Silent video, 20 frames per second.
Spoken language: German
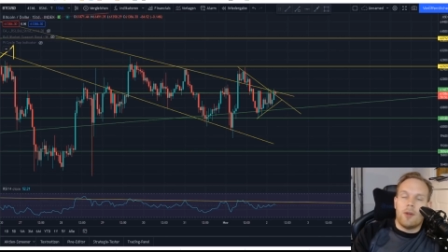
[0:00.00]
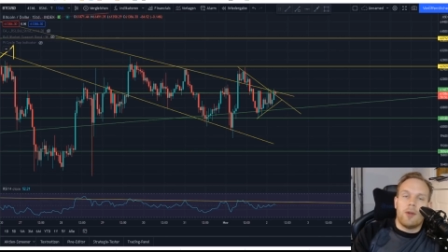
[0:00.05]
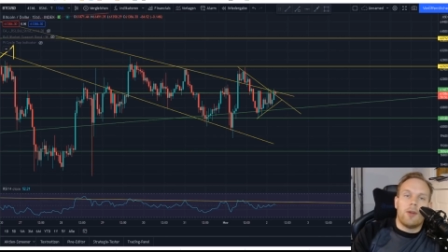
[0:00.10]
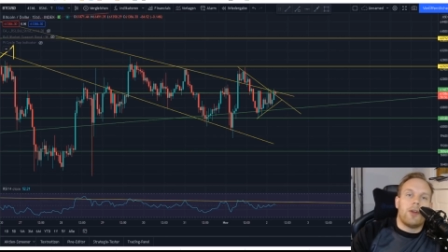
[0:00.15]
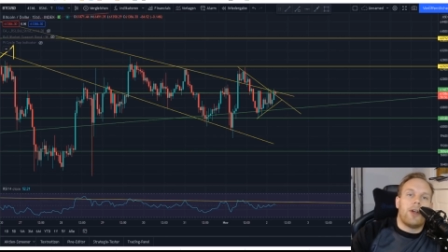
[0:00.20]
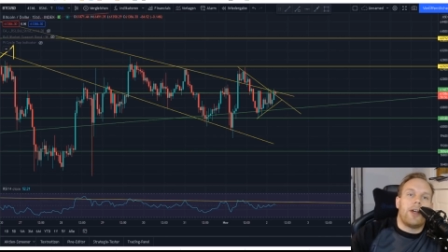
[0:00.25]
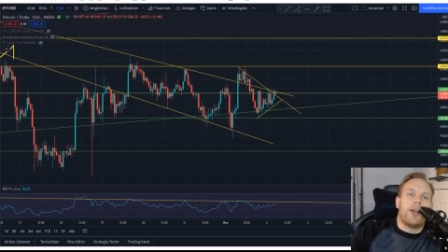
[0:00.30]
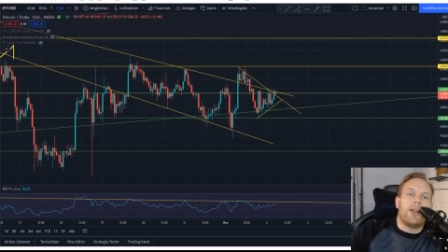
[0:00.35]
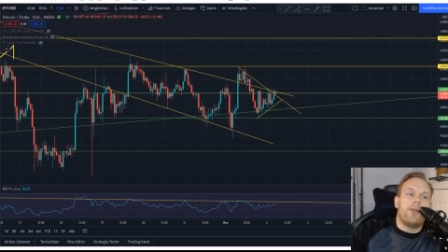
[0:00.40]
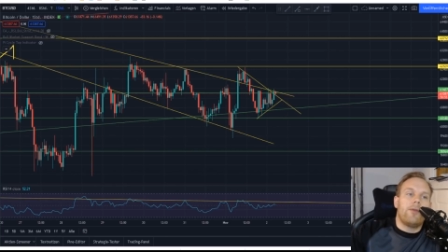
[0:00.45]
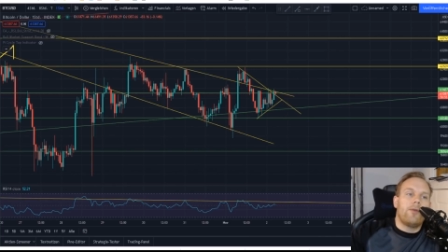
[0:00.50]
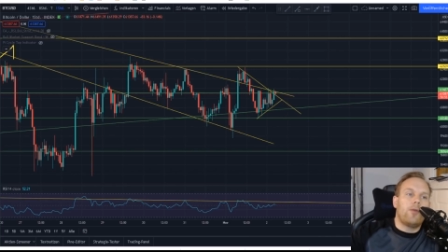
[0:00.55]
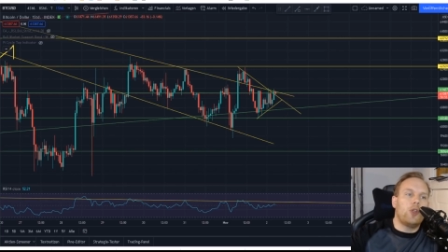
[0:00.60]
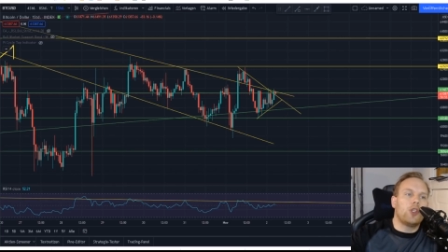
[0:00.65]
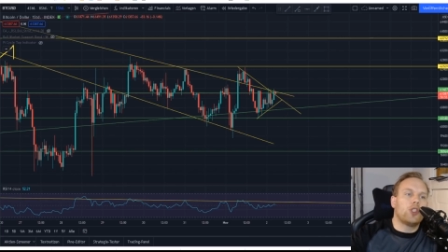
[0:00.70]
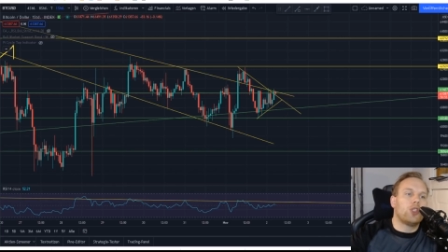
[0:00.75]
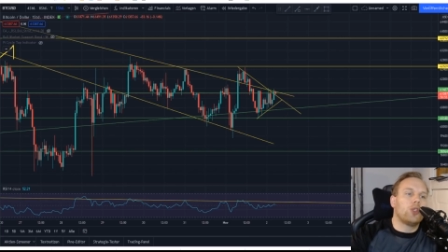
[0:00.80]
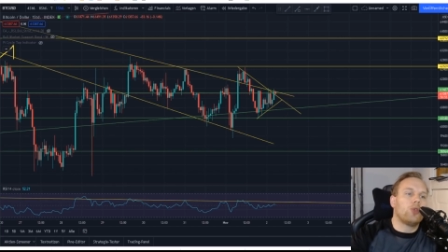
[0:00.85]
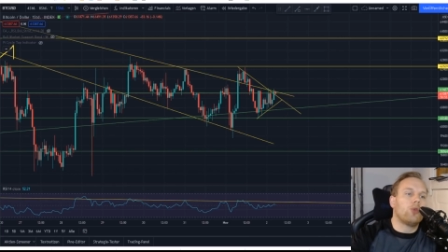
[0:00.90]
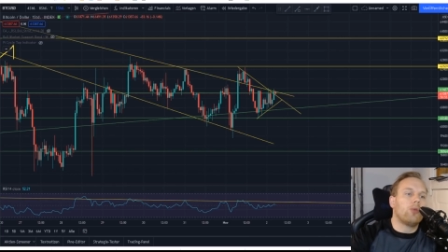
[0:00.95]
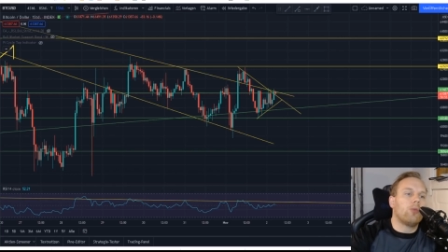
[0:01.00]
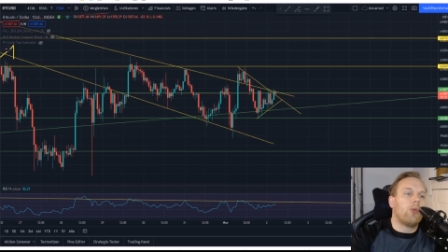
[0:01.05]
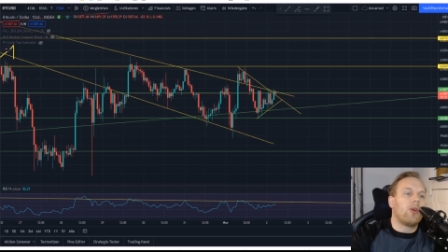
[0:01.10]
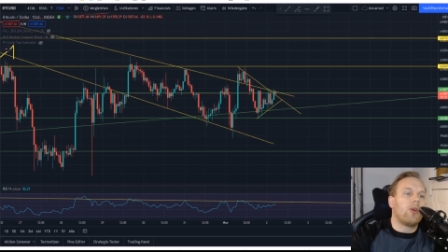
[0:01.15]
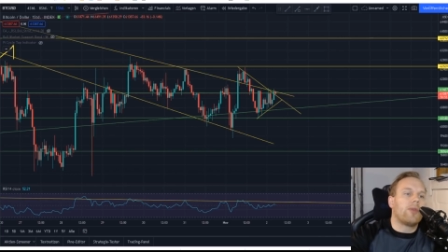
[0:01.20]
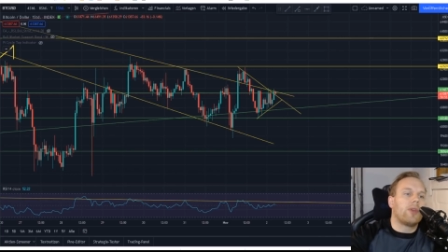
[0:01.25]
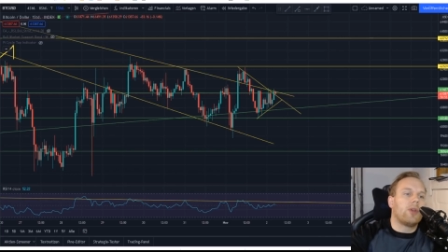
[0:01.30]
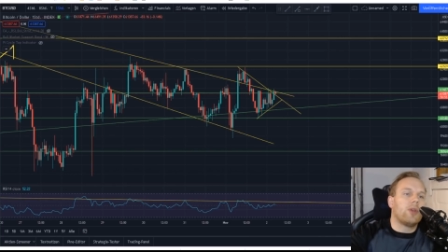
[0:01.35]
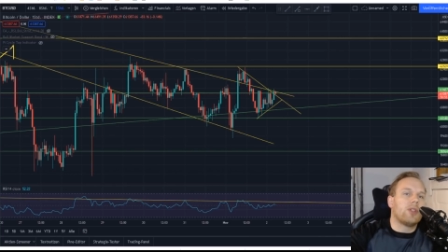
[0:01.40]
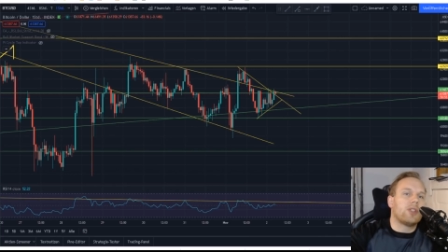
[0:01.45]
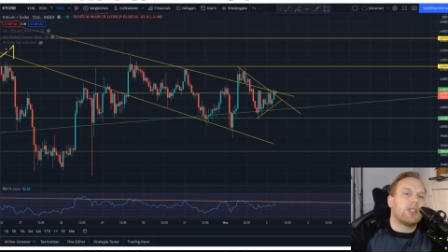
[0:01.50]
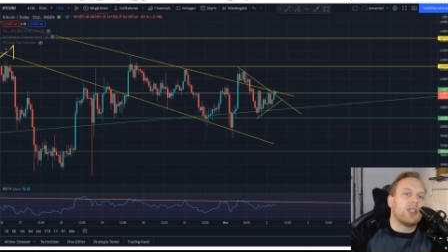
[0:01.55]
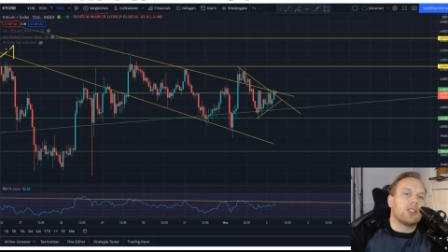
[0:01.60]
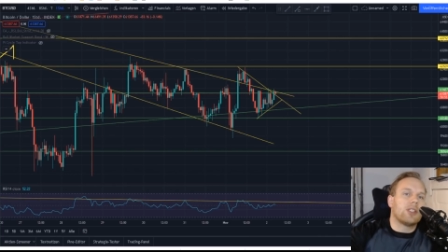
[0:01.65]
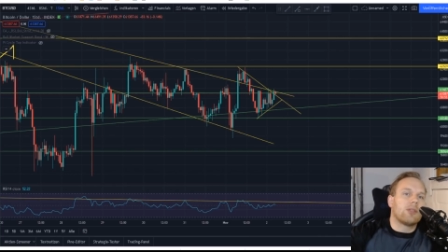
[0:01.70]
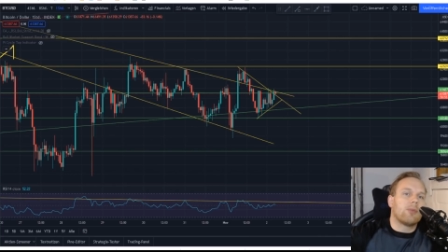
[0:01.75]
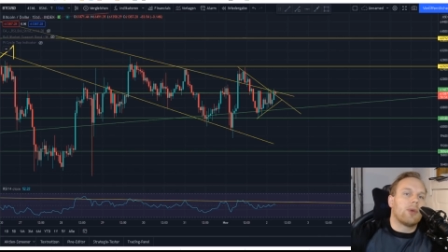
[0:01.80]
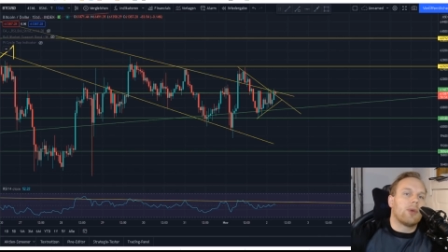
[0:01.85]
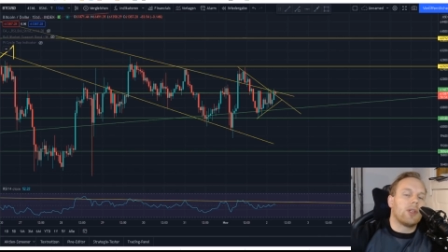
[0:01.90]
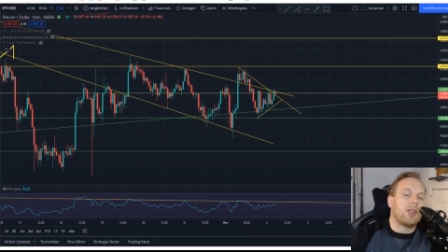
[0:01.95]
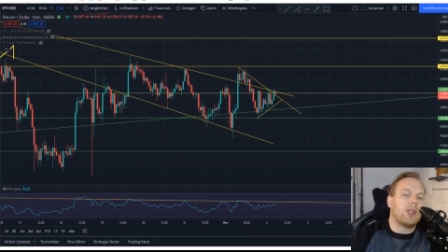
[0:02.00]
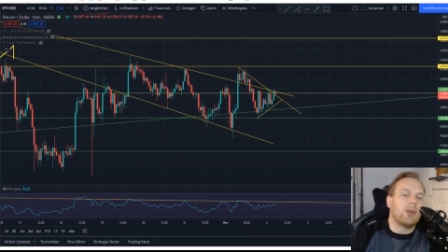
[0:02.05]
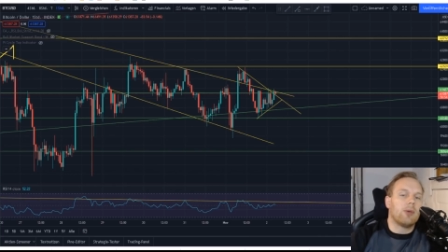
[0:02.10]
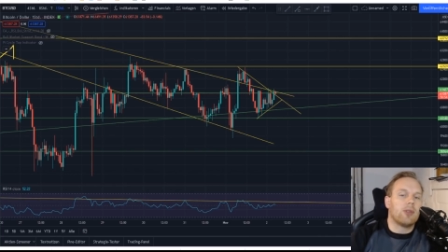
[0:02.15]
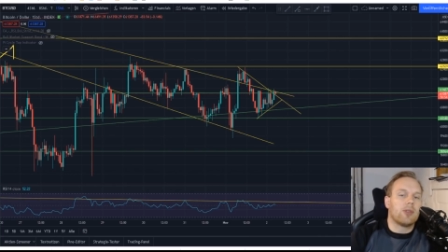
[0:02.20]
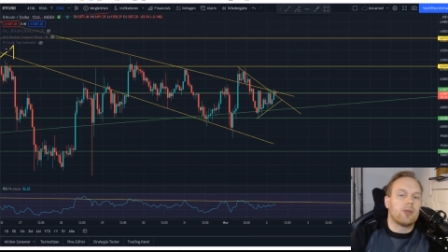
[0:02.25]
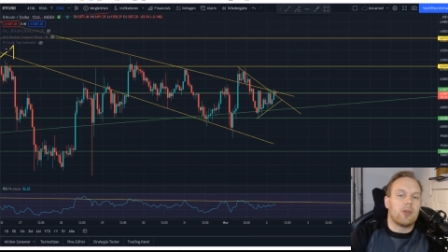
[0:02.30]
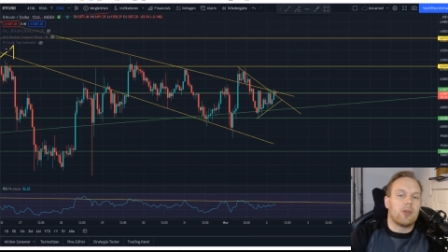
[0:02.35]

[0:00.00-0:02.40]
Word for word: Einen wunderschönen guten Morgen, wenn du das erste Mal hier bist